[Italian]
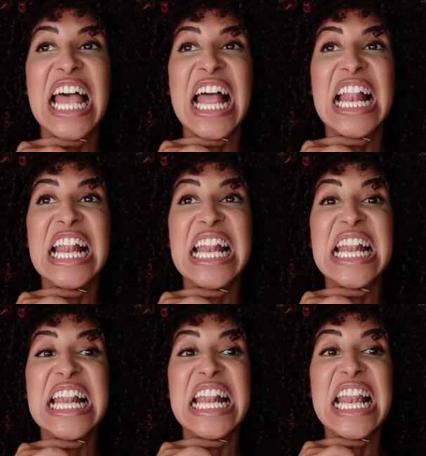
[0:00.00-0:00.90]
non
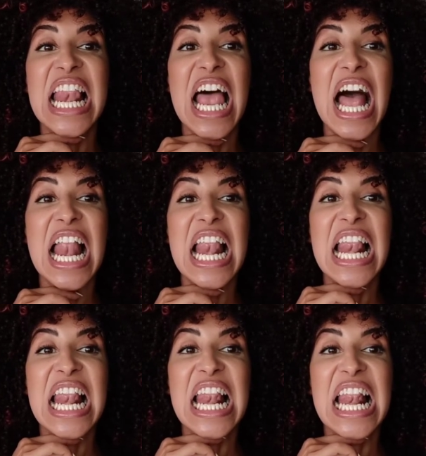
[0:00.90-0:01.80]
toccando, non
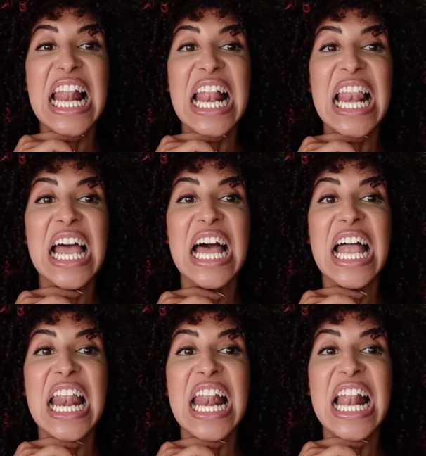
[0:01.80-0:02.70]
spingendo i
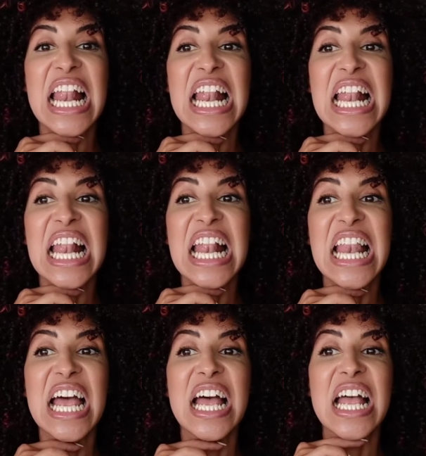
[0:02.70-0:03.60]
denti, ma
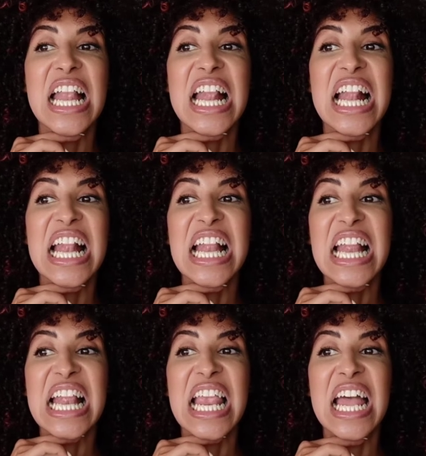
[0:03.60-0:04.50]
spingia, spingendo
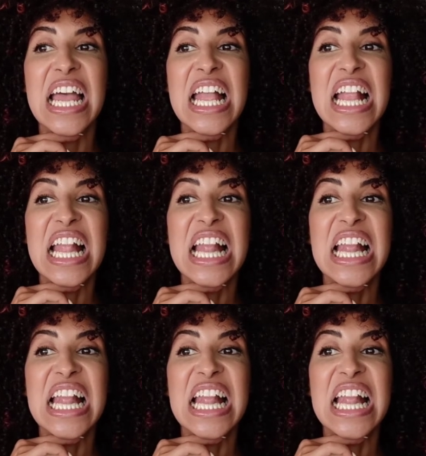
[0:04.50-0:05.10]
la punta,